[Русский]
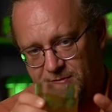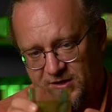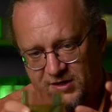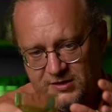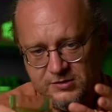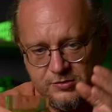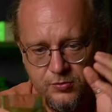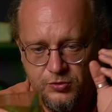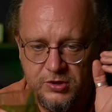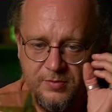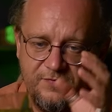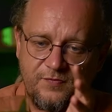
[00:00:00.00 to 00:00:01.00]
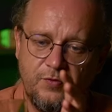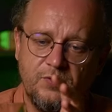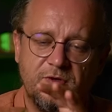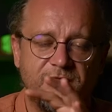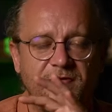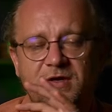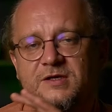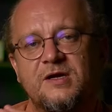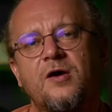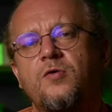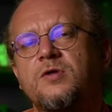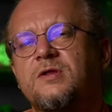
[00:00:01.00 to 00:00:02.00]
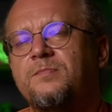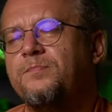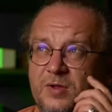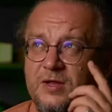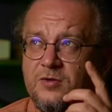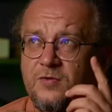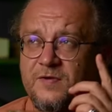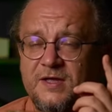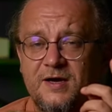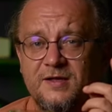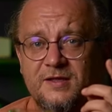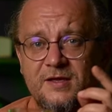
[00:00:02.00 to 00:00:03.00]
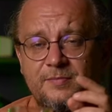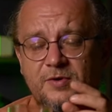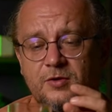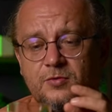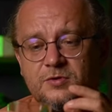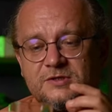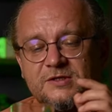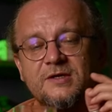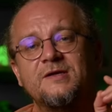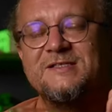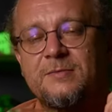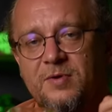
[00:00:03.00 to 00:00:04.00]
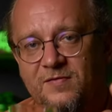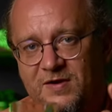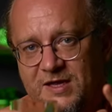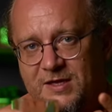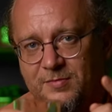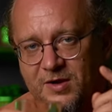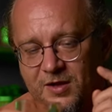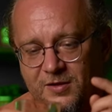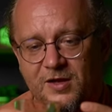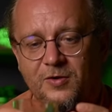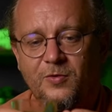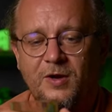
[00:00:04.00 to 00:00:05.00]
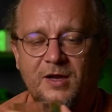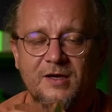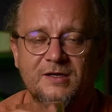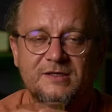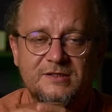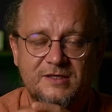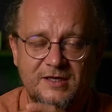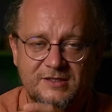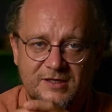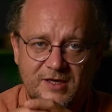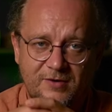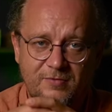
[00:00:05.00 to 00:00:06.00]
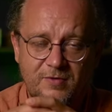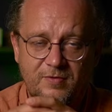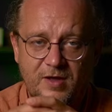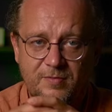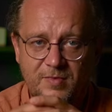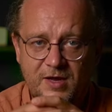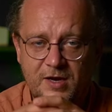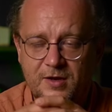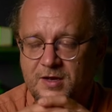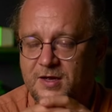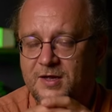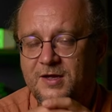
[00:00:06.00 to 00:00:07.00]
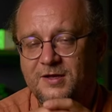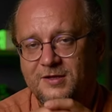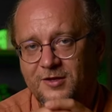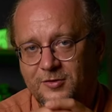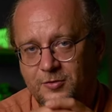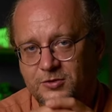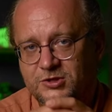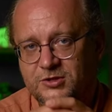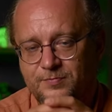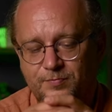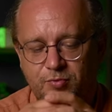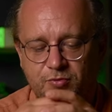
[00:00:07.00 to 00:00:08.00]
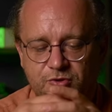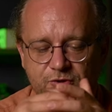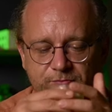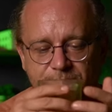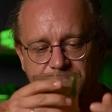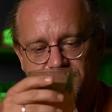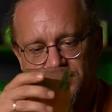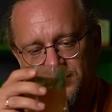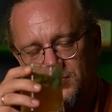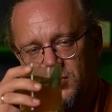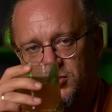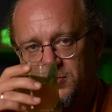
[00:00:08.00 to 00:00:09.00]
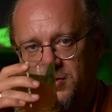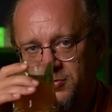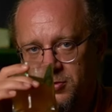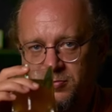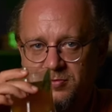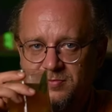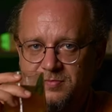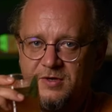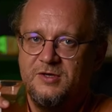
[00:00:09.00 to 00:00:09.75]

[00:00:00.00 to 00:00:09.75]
лимонад с кучками фруктов или какой-то плодово-ягодной продукции с добавлением алкоголя. Кстати, кровавая мэрия – это тоже пунш. Ну что, попробуем?